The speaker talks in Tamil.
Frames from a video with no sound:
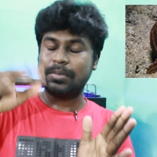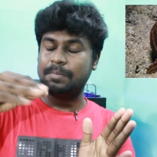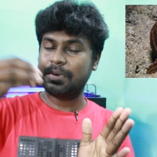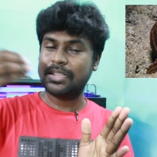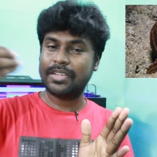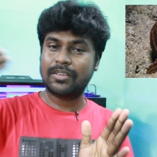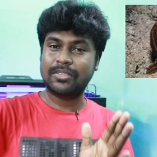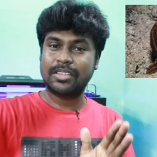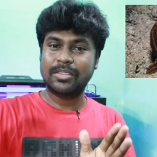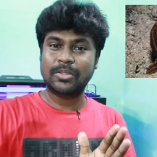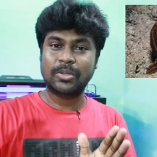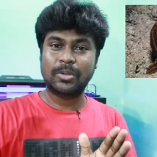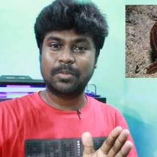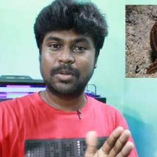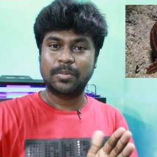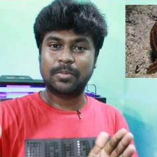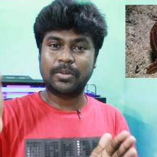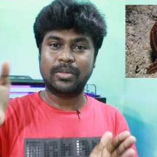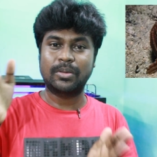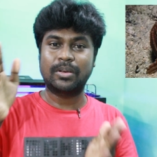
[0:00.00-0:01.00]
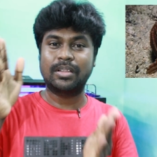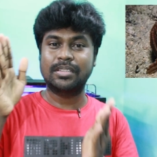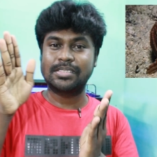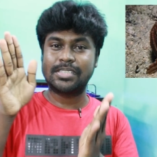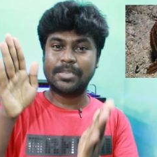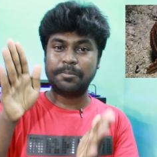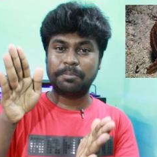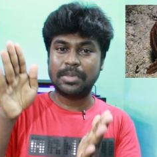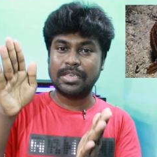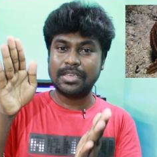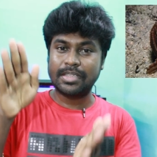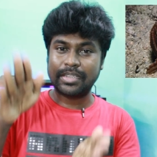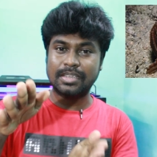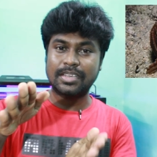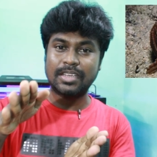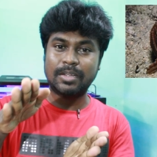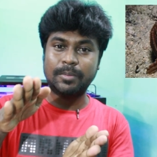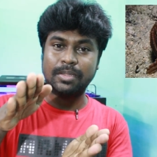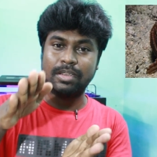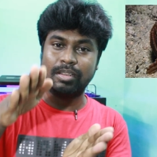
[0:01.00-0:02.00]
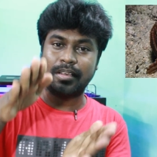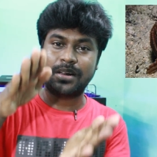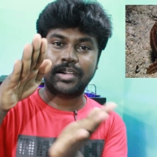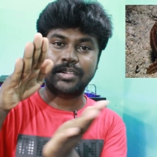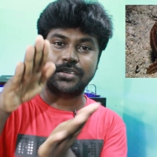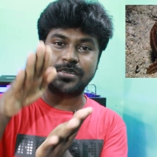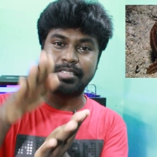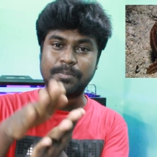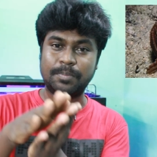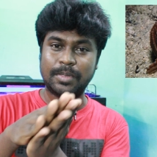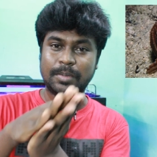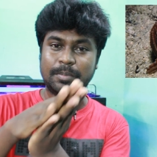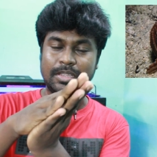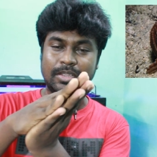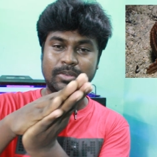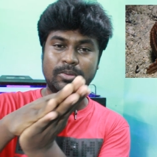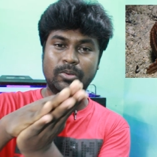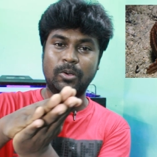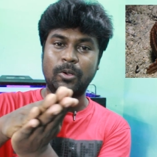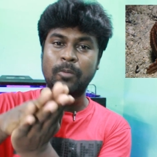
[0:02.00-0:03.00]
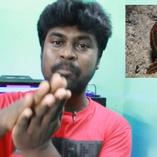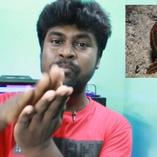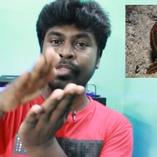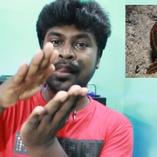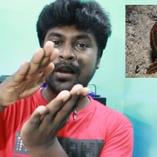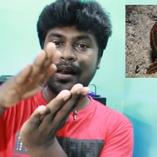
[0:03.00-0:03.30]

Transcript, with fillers: சிப்பி தான் வந்து அதுக்கு ரொம்ப பிடிக்கும் அந்த சிப்பி இருக்குது அப்படின்னா அந்த சிப்பி இப்படி இருக்கும்